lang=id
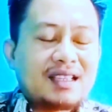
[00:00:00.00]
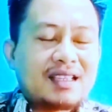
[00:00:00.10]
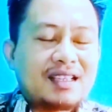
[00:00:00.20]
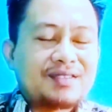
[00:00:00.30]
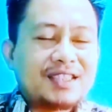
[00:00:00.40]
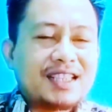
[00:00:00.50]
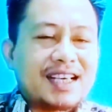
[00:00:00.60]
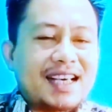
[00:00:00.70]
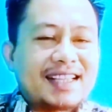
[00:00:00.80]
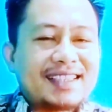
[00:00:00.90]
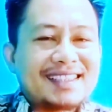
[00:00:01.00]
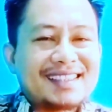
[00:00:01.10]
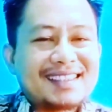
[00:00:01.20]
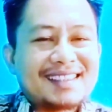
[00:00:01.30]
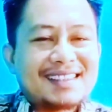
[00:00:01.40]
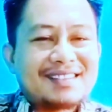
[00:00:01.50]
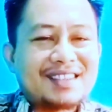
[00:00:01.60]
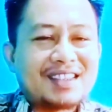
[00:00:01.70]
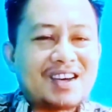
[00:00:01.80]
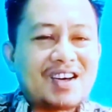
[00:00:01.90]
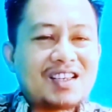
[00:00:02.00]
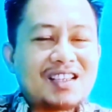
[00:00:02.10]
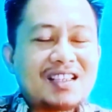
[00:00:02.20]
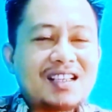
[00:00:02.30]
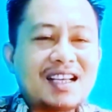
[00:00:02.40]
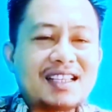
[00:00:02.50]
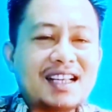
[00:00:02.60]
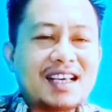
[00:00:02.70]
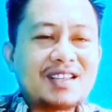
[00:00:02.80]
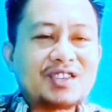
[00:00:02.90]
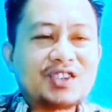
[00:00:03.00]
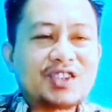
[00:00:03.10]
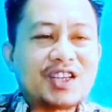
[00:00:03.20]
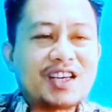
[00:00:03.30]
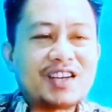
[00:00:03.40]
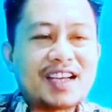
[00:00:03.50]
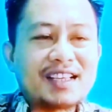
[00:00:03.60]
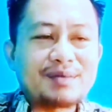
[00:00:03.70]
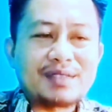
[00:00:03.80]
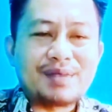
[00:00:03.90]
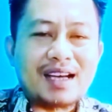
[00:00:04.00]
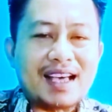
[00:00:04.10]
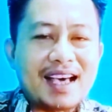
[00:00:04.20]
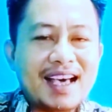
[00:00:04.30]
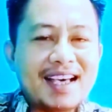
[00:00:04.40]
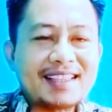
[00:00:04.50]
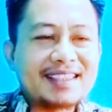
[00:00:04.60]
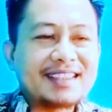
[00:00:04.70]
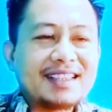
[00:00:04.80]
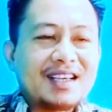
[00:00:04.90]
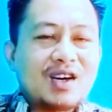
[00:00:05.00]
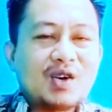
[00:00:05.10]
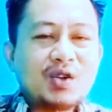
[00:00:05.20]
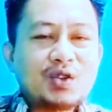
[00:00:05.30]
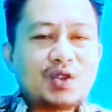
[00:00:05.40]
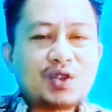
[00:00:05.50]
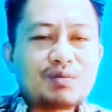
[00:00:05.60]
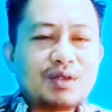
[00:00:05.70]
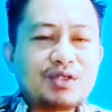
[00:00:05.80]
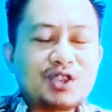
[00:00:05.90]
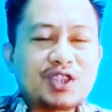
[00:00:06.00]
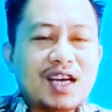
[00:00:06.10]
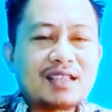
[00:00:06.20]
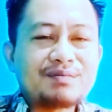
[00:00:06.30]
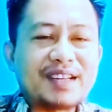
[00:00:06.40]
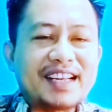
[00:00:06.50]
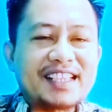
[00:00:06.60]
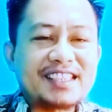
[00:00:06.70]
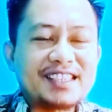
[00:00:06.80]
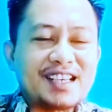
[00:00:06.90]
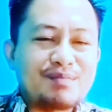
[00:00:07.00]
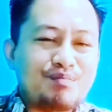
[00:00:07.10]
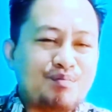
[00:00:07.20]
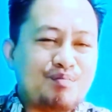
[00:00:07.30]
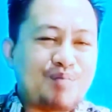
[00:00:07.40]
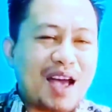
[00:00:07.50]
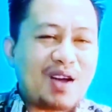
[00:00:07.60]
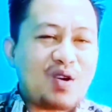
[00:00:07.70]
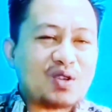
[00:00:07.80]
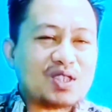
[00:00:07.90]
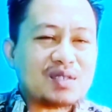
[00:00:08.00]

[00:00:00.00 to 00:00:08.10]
Namun ingat, weton hanyalah untuk orang-orang yang bersemangat untuk mewujudkan prediksi yang Paulus